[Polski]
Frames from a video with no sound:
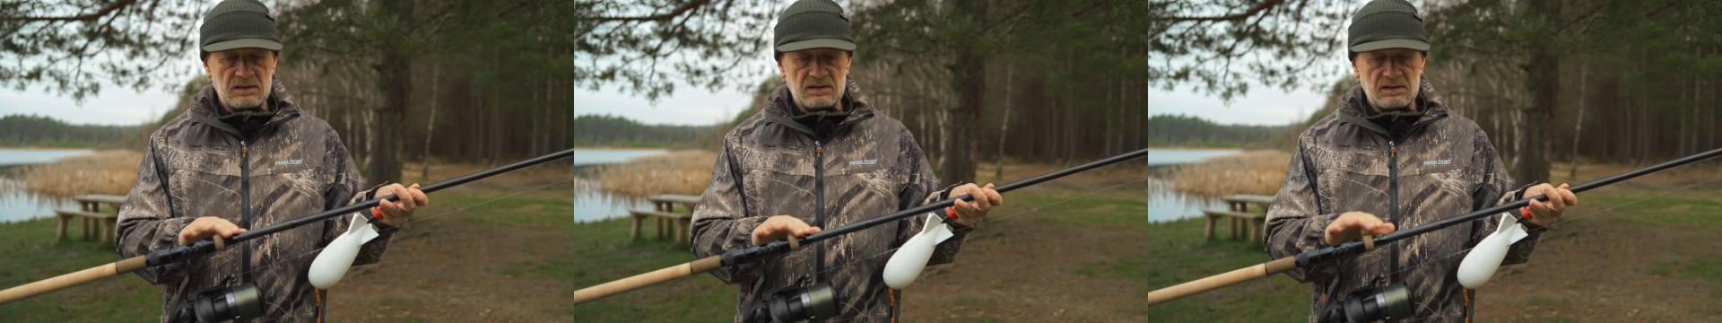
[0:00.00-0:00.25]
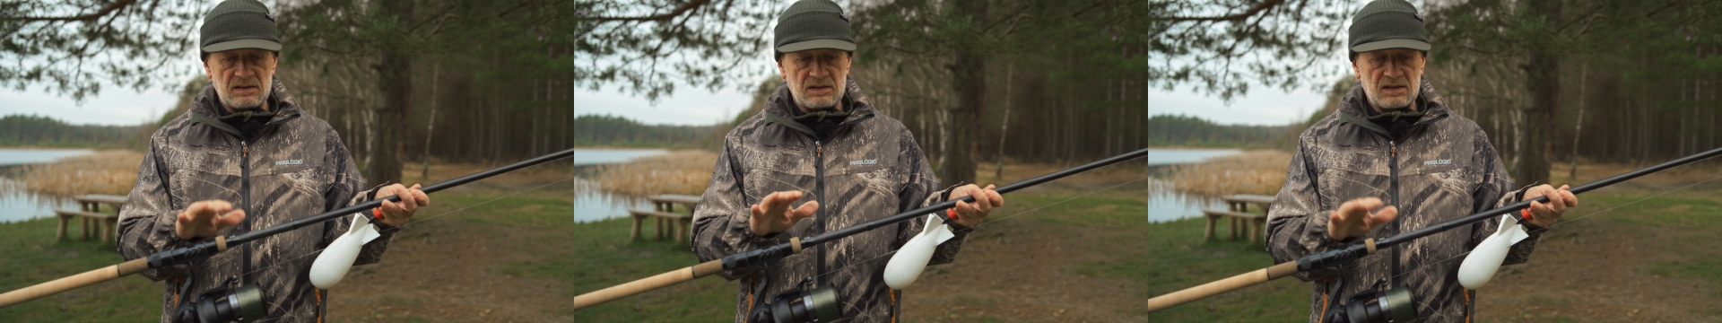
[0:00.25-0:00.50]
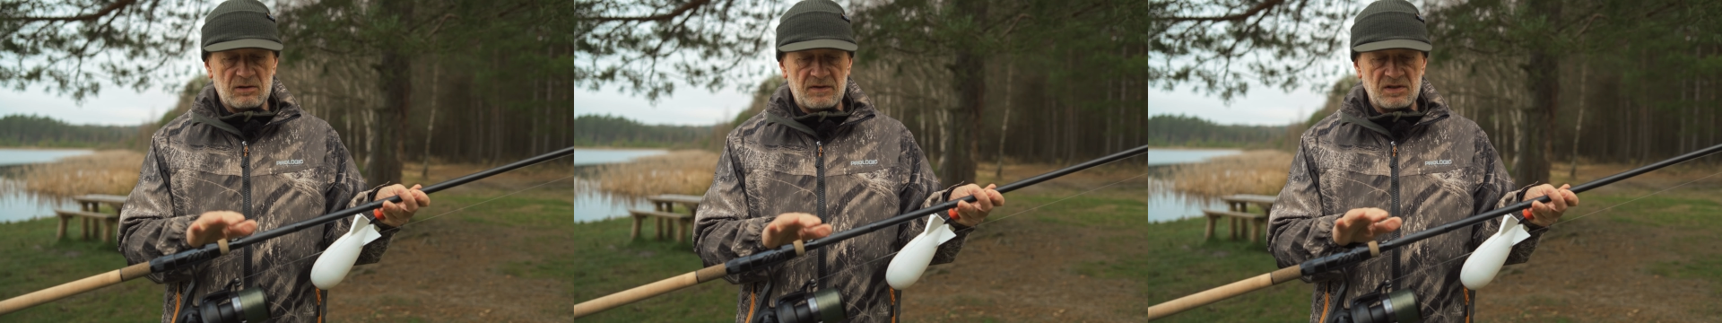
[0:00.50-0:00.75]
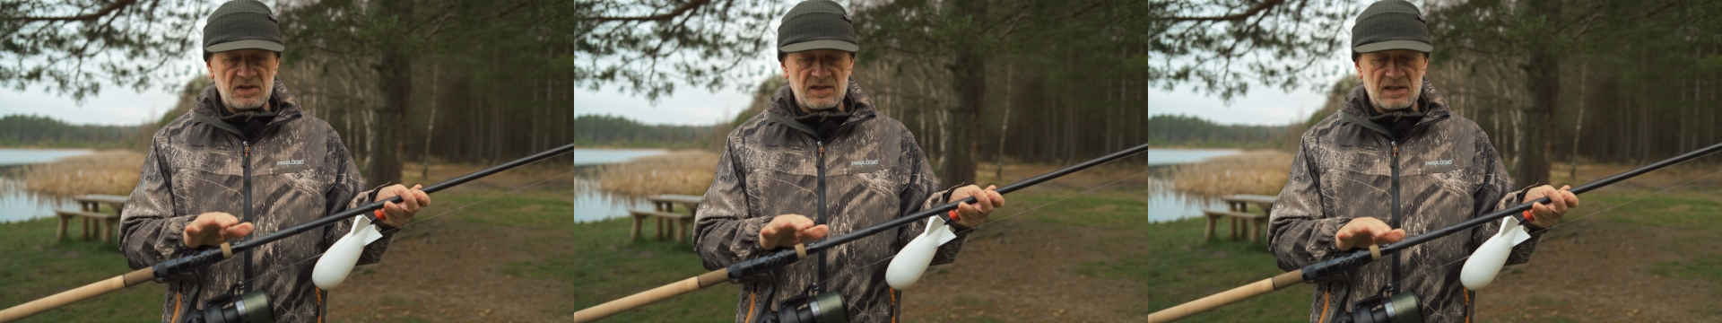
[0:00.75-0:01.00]
e, tego
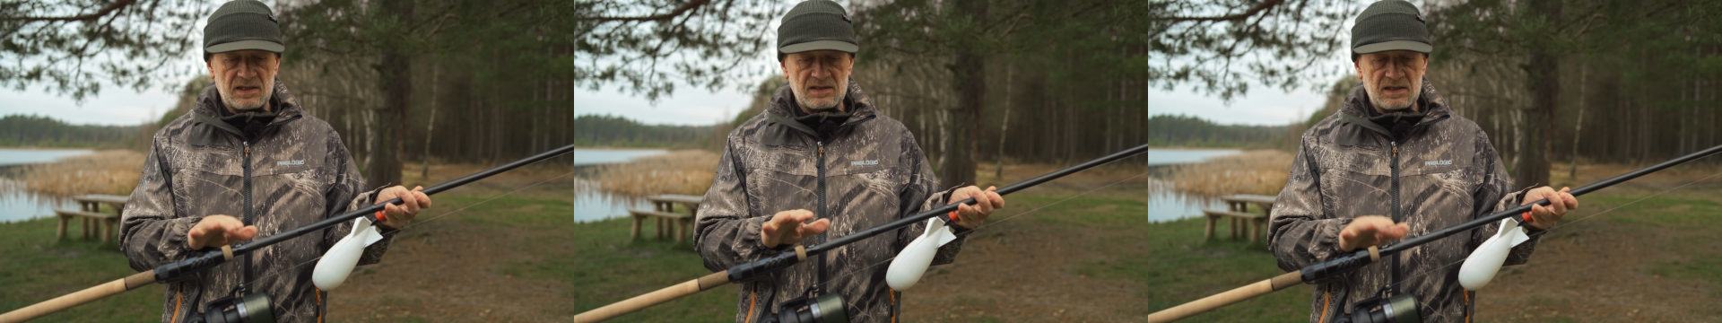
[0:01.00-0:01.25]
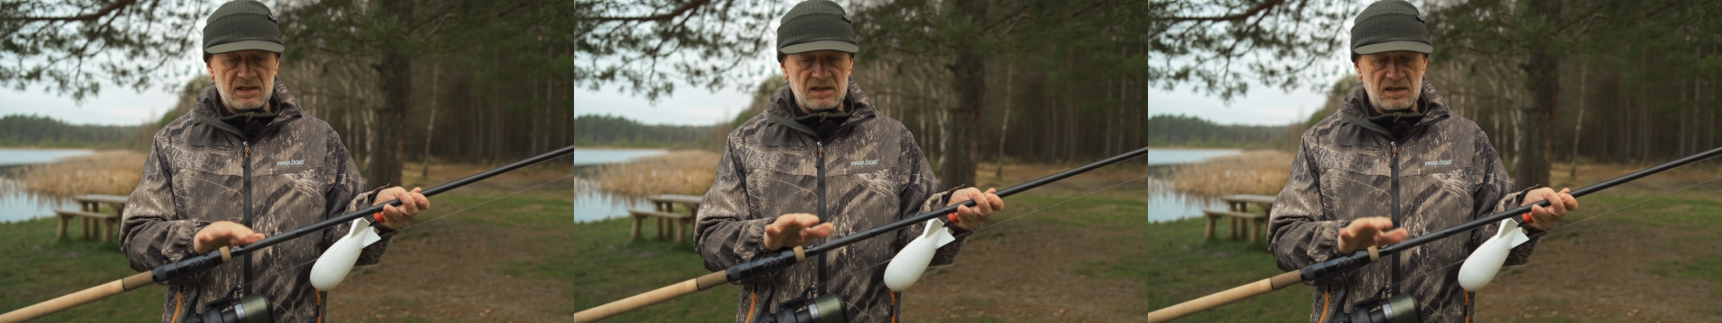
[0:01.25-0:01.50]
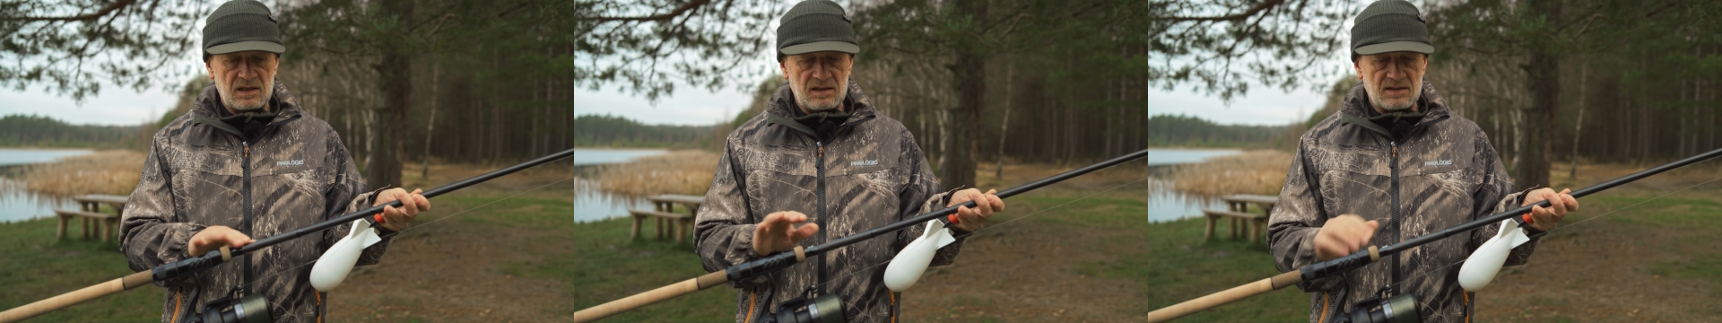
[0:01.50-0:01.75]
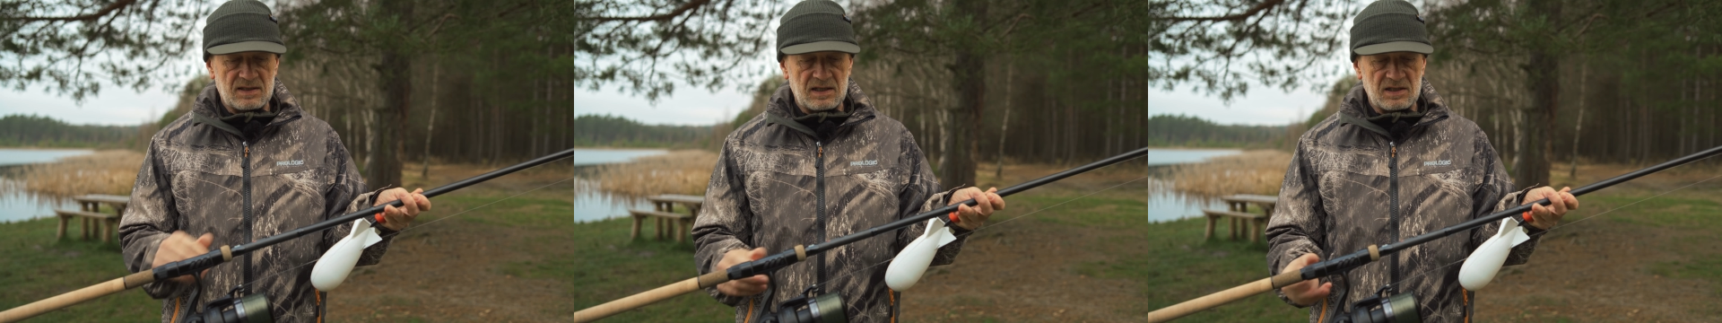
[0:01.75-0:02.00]
wędziska
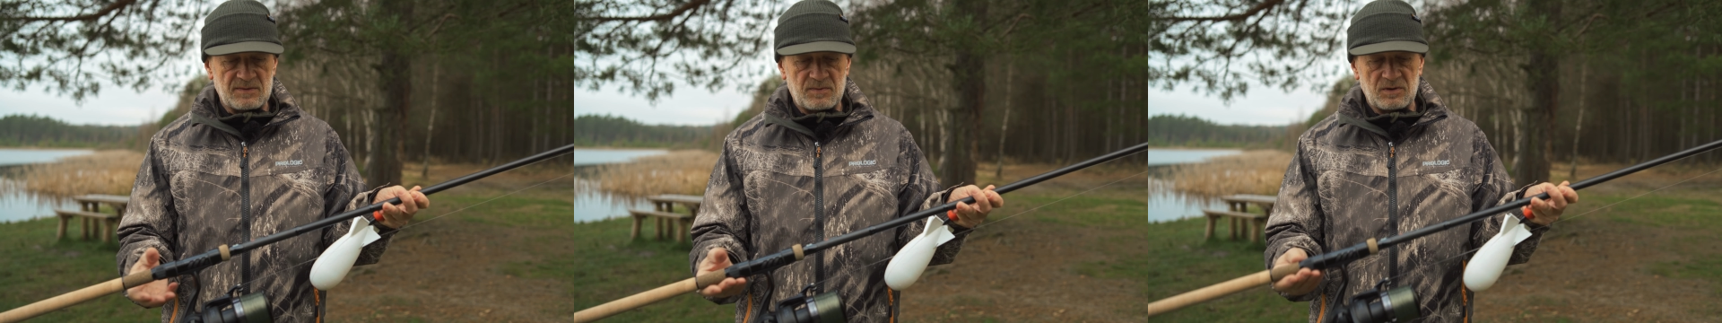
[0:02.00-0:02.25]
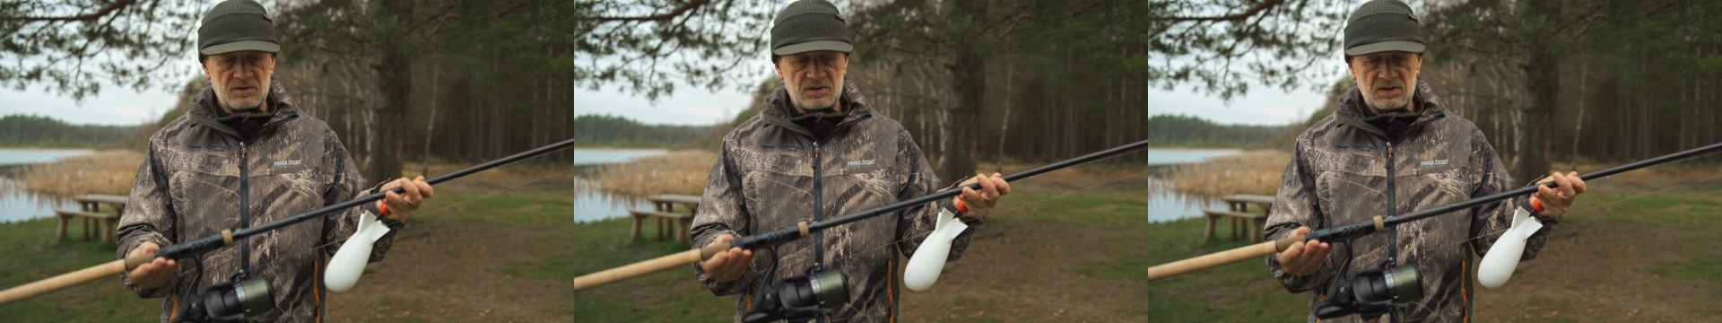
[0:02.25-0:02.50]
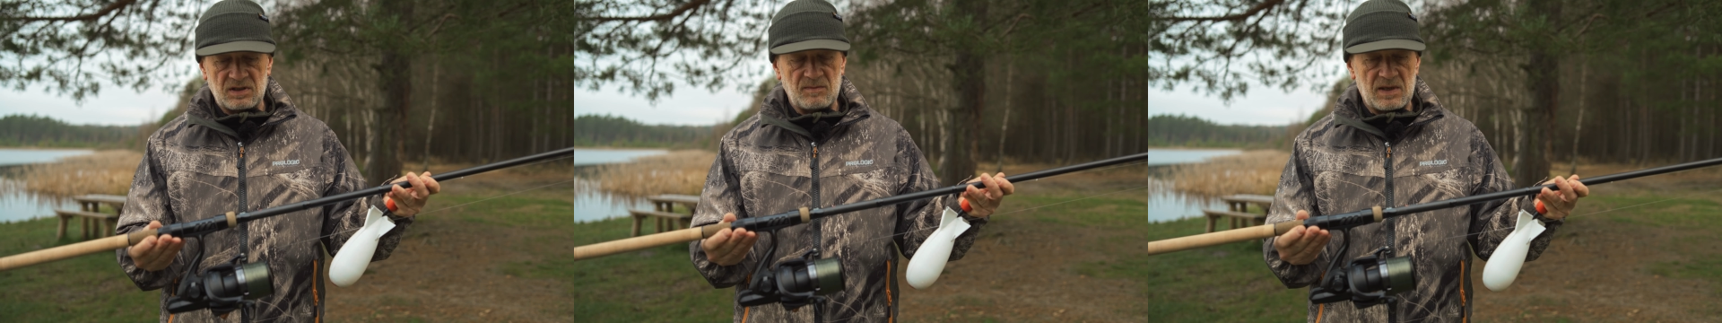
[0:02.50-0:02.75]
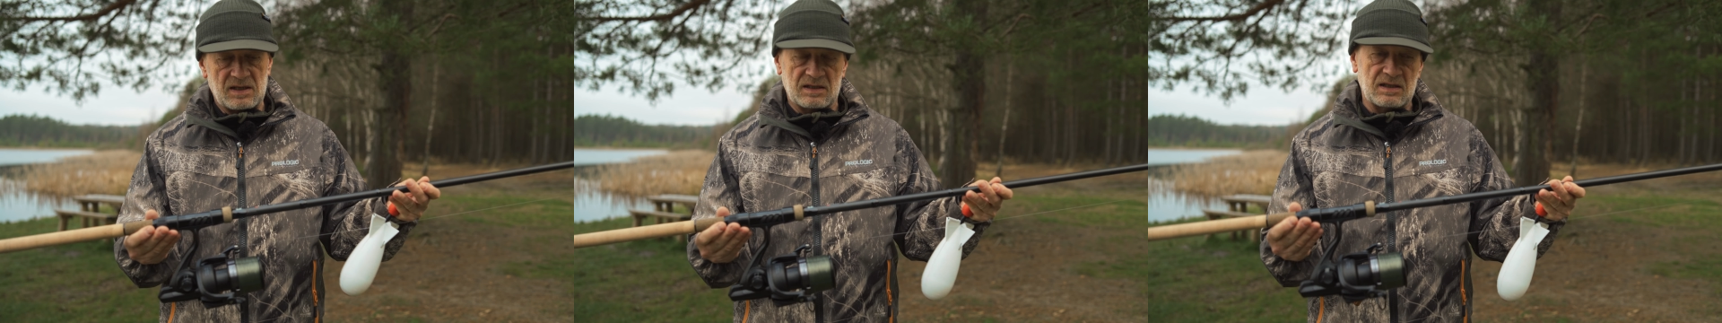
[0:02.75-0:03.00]
serii C Spot i
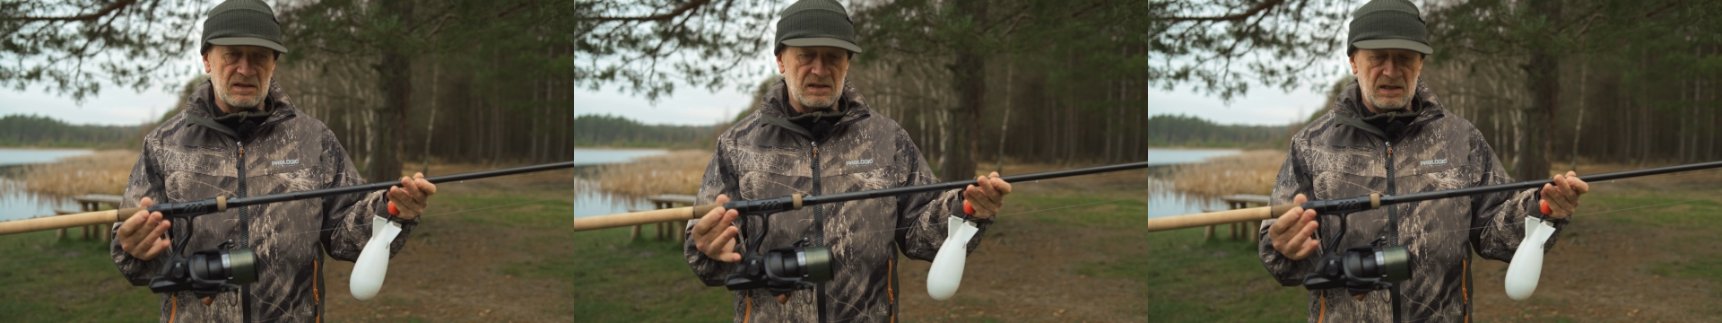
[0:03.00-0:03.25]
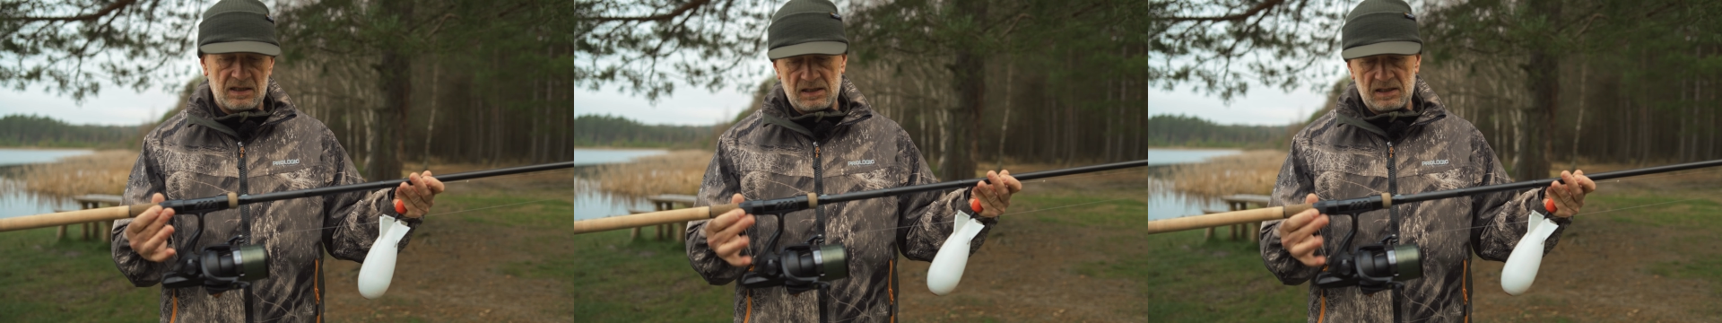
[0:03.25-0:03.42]
marker